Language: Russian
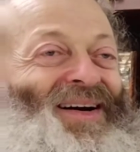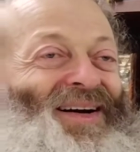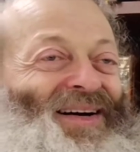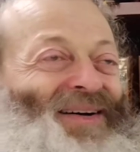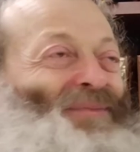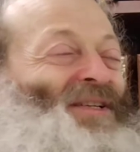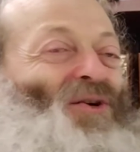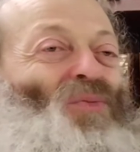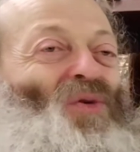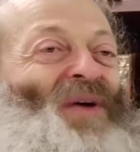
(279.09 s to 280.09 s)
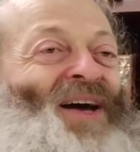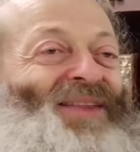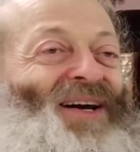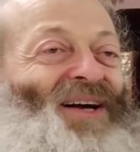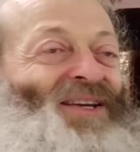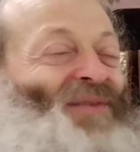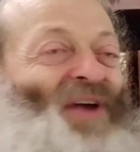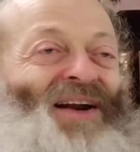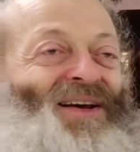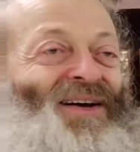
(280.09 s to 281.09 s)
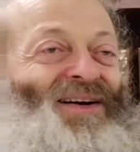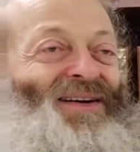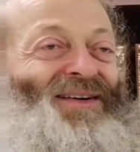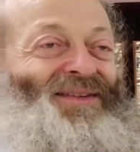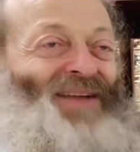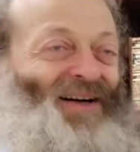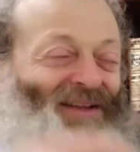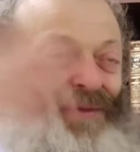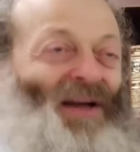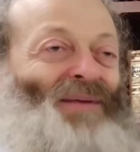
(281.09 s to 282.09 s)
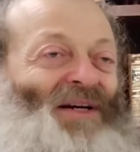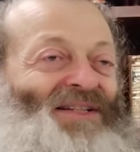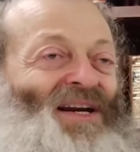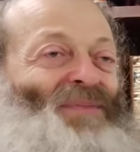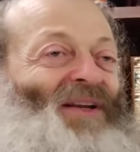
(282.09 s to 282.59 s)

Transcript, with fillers: э, мясорубку, понятно, они там вряд ли э, так глобально мыслили,